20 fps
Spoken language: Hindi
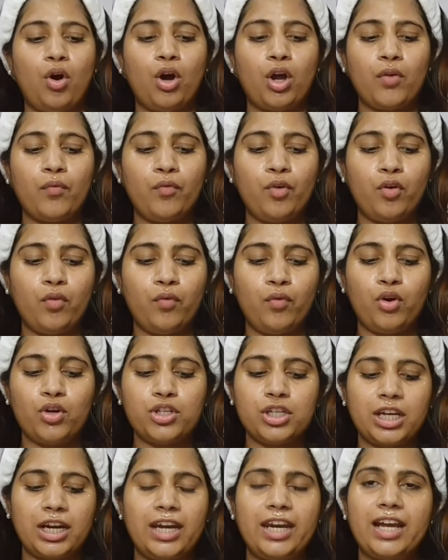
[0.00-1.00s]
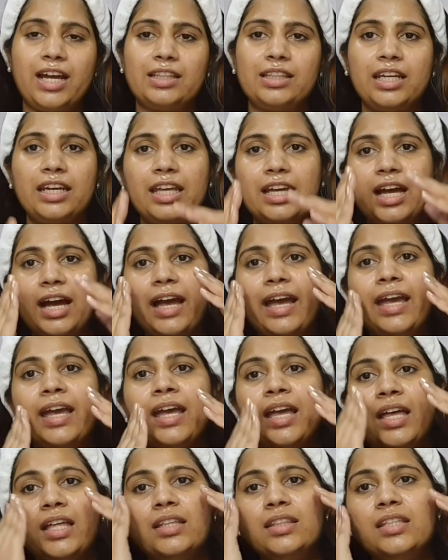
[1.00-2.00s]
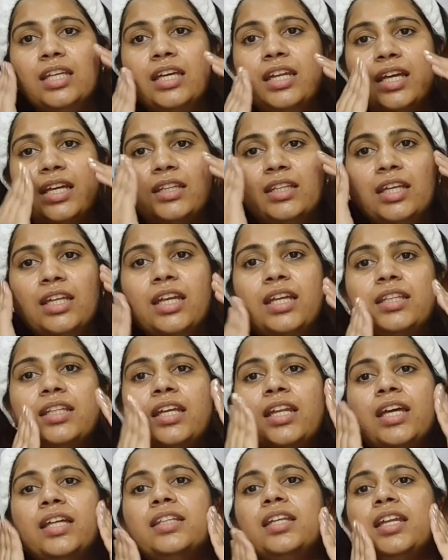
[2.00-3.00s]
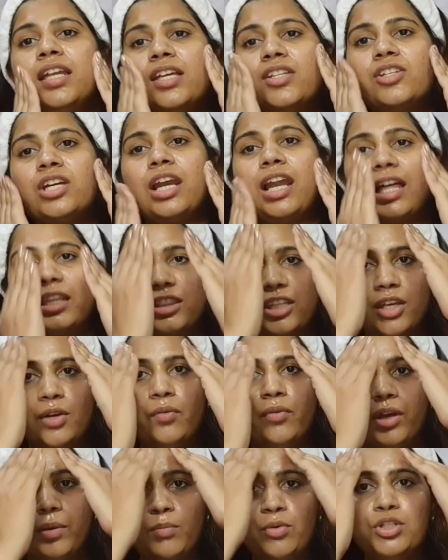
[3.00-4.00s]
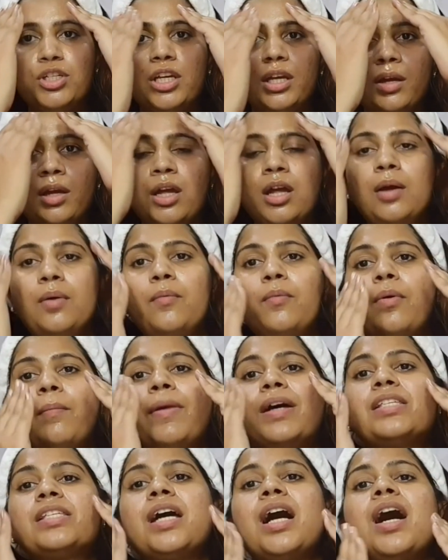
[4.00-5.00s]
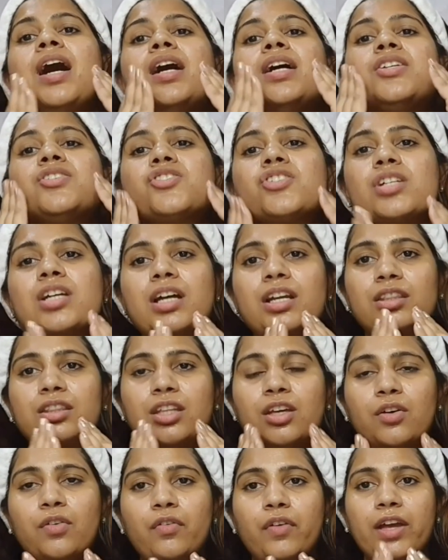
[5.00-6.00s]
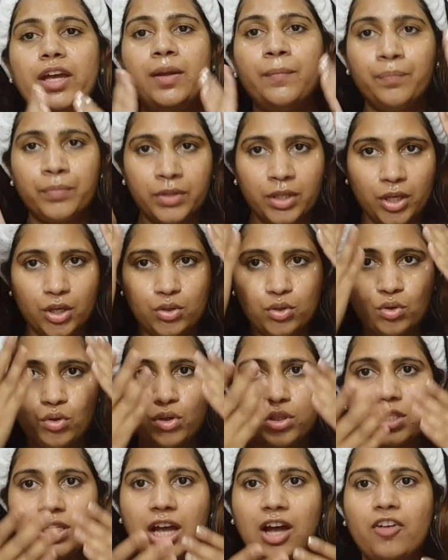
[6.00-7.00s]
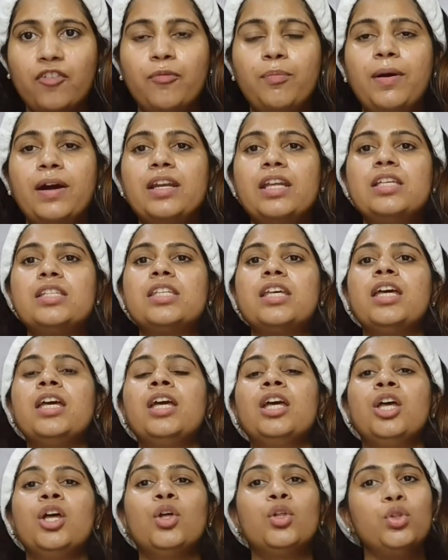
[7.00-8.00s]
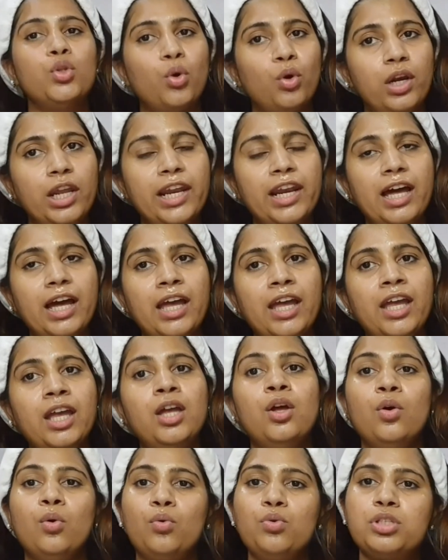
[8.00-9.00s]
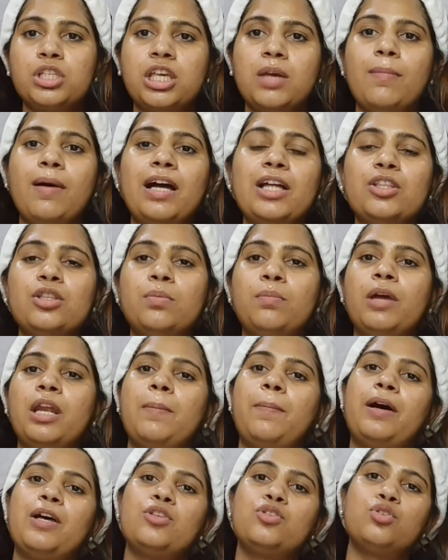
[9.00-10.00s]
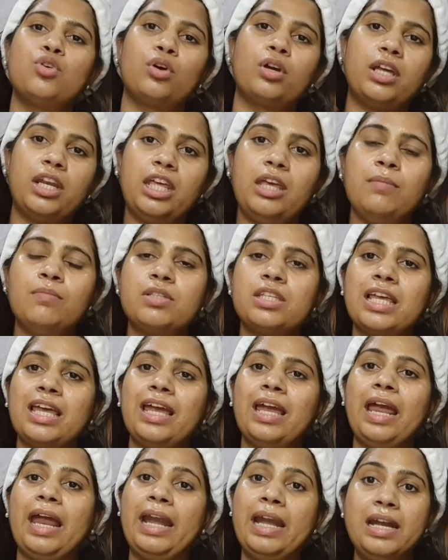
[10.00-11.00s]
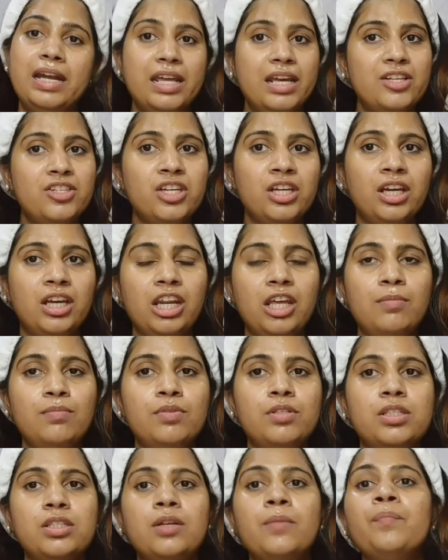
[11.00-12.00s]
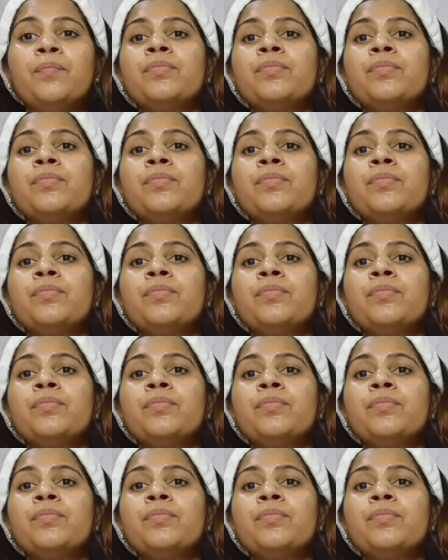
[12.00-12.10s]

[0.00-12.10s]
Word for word: और वो वॉश करने का तरीका है धीरे धीरे धीरे धीरे चलाते हुए मुझे मसाज करते हुए इसको साफ पानी से धो लेना है उसके बाद मेरे पास जो क्रीम्स हैं एंटी एजिंग क्रीम्स